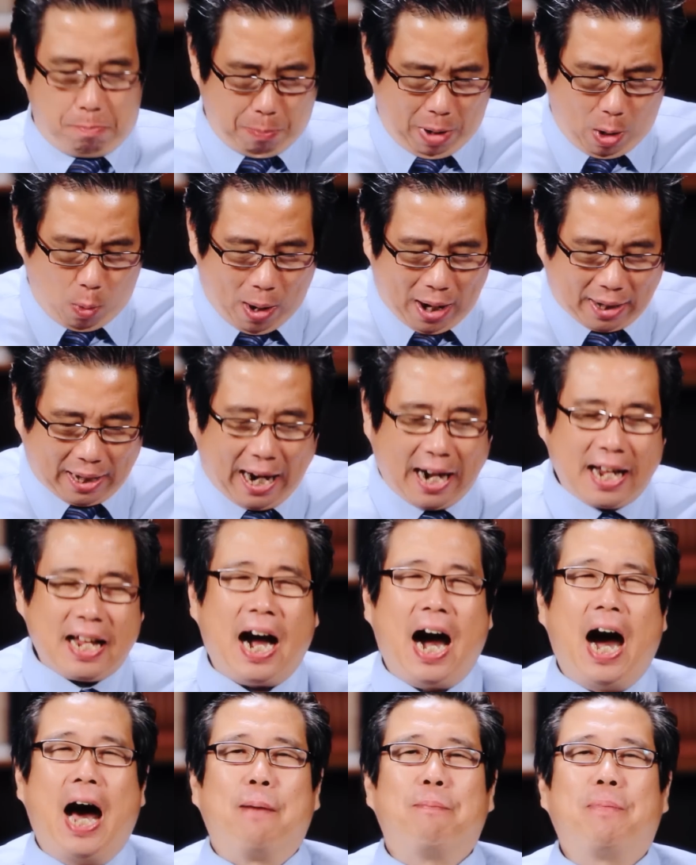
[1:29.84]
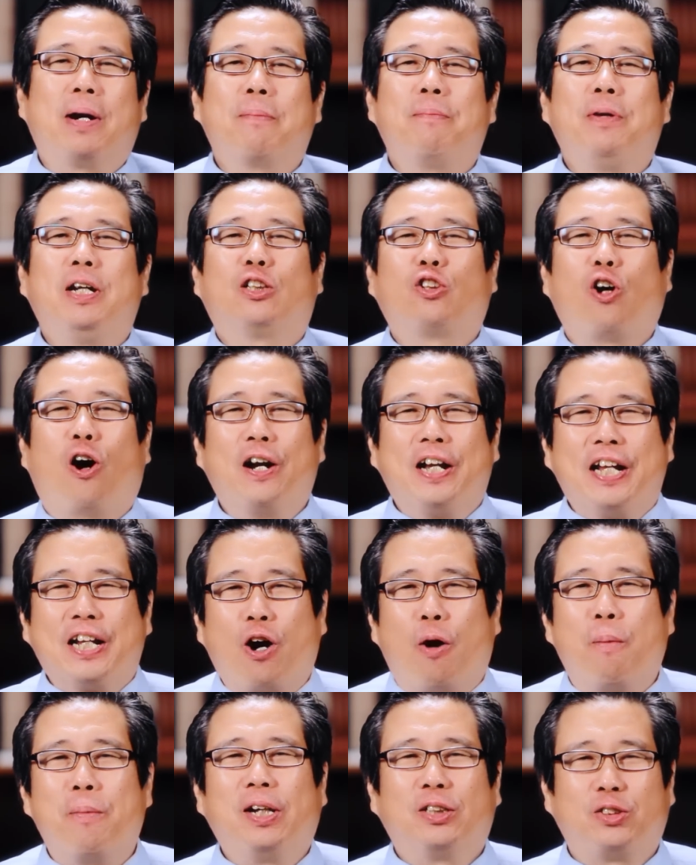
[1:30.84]
ไม่ว่าใครอ่านพระบีตอนนี้
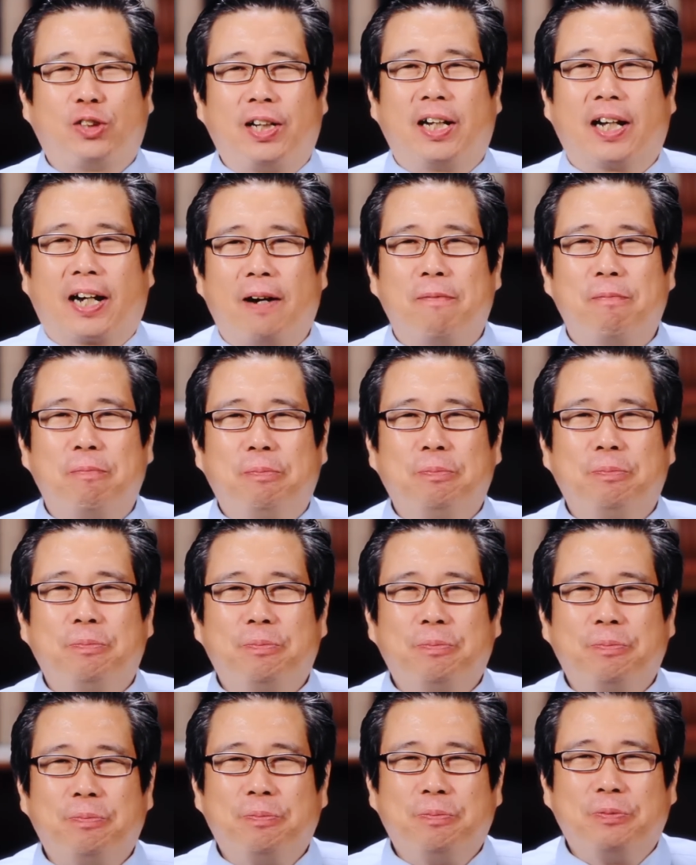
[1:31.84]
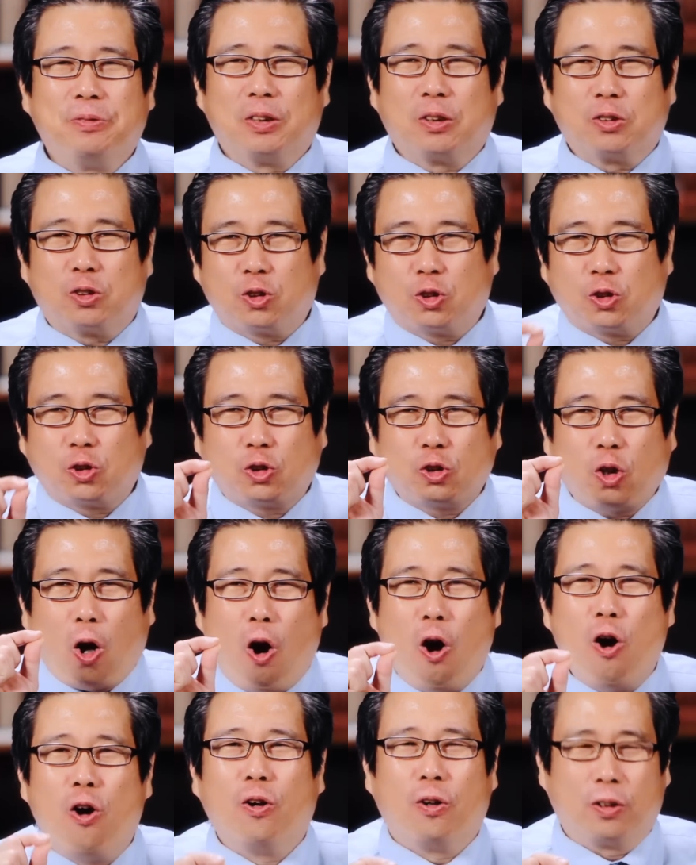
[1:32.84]
ของพระเยซูนะครับ
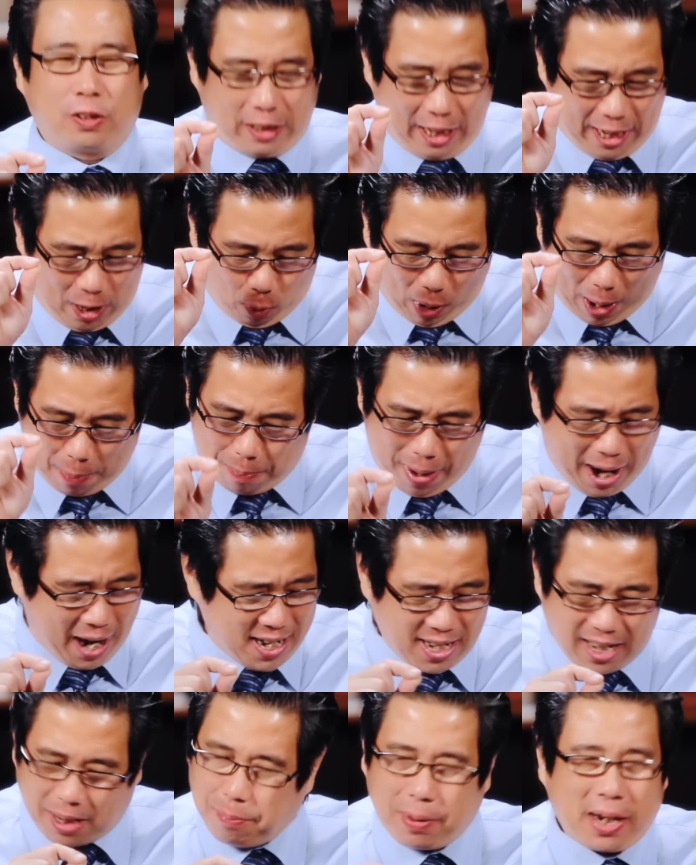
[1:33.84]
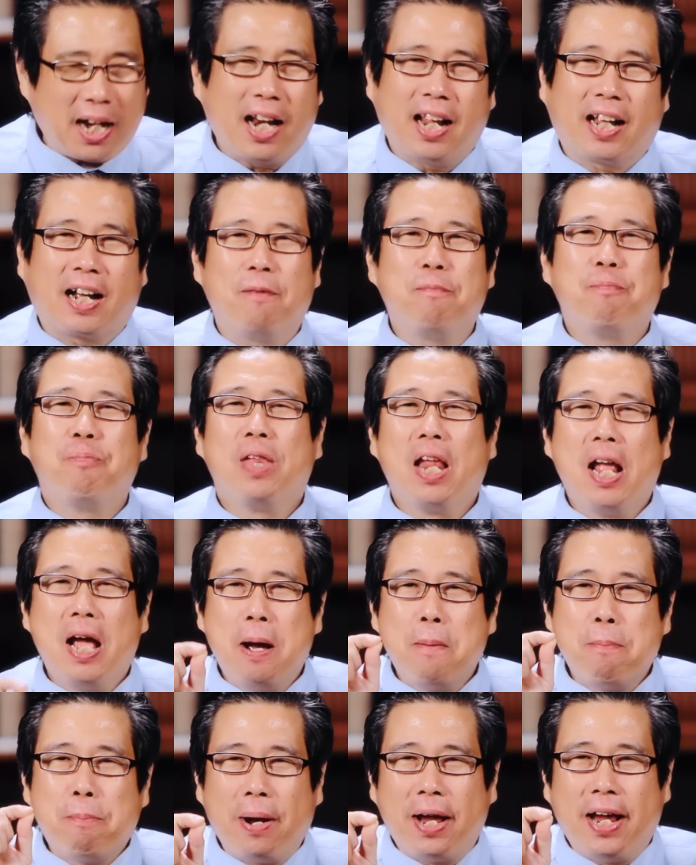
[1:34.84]
ต้องตีความหมายอื่นมาได้เลยครับ
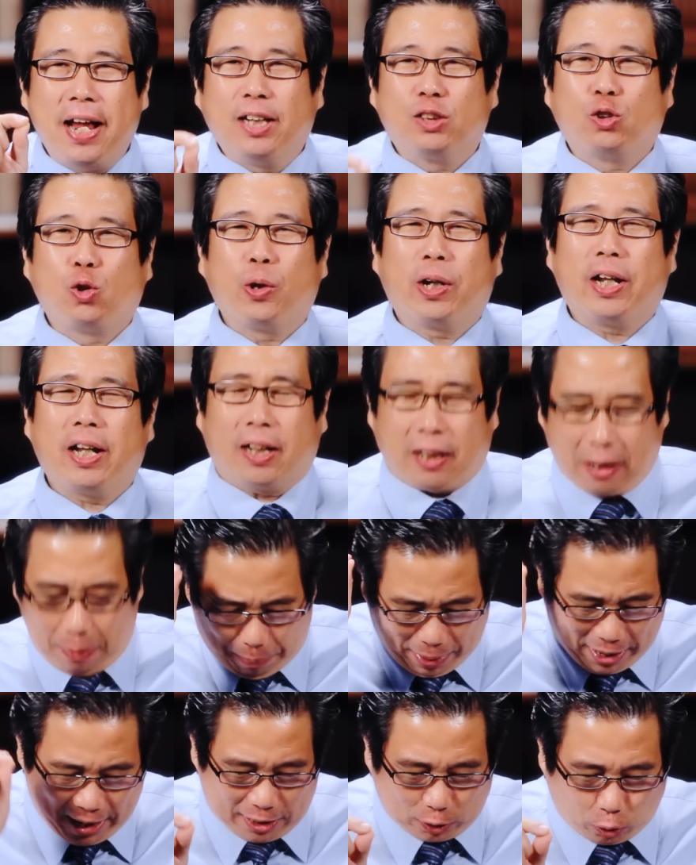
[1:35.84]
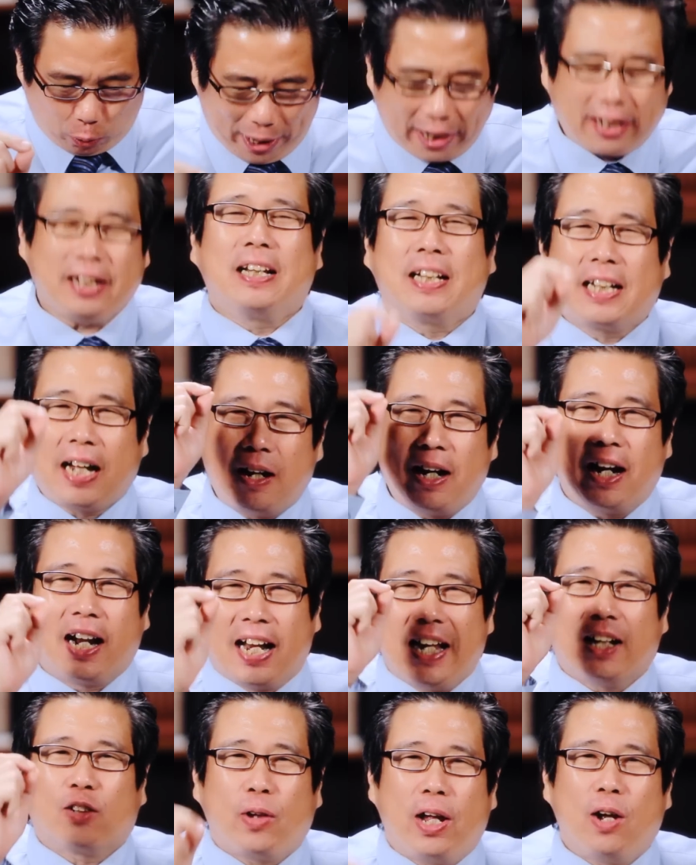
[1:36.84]
พระเยซูคริสต์พระเยซูคริสต์กำลั
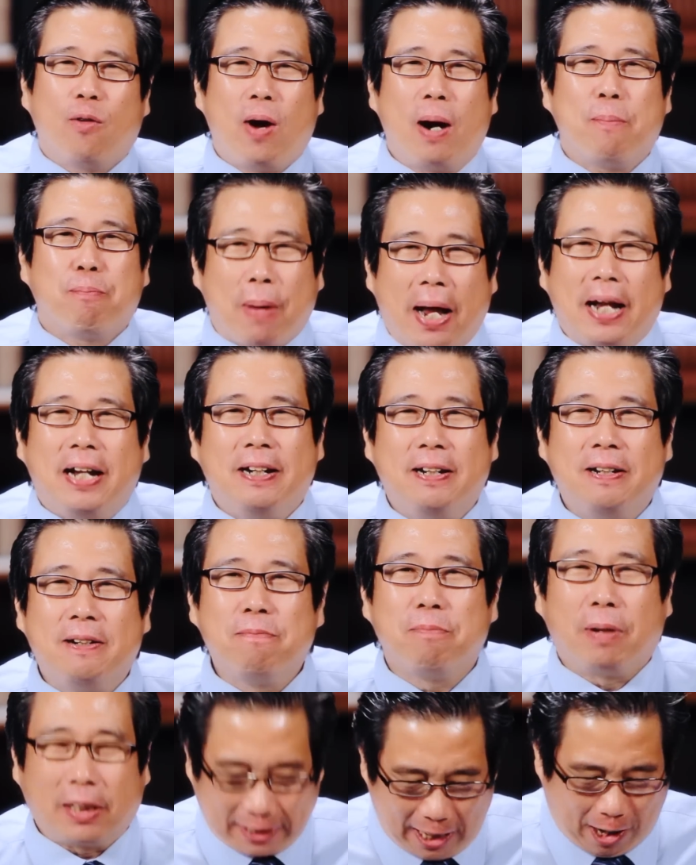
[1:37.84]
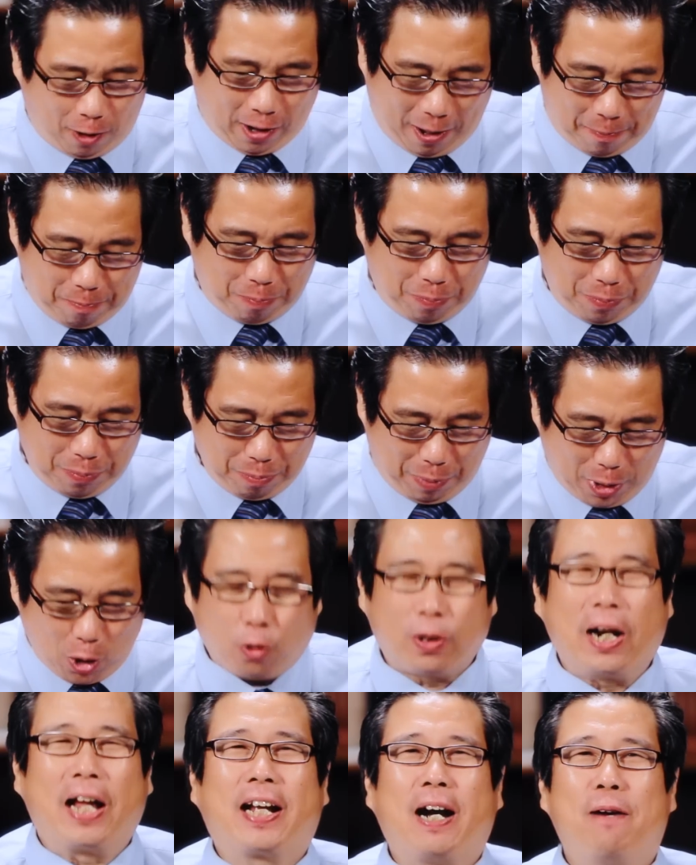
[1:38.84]
งเรียกตัวเองว่าเป็นพระเจ้าครับประ
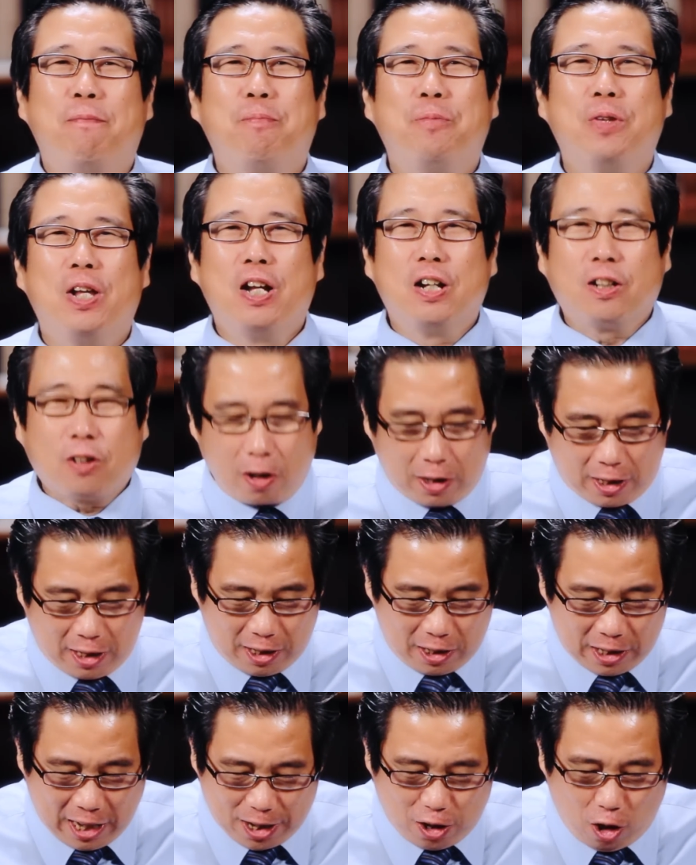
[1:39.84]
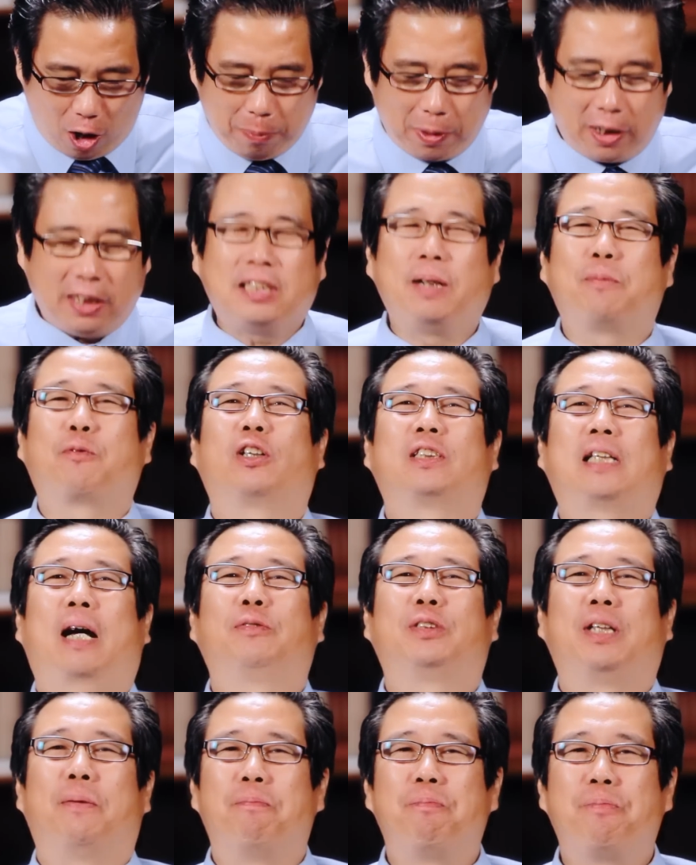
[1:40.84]
โยคไหนครับ ก็คือในยอห์นบทที่สิบข้
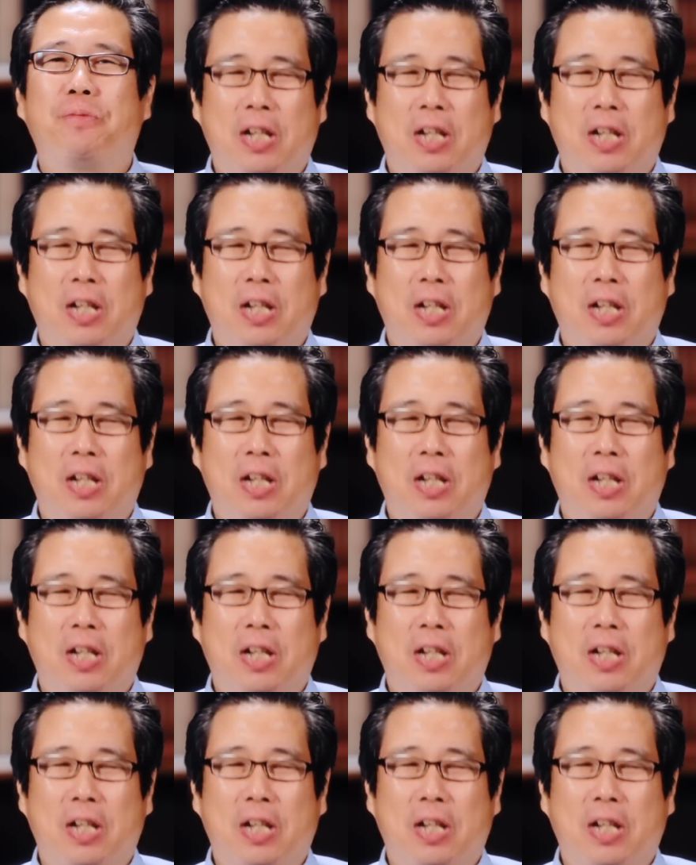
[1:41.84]
อิบ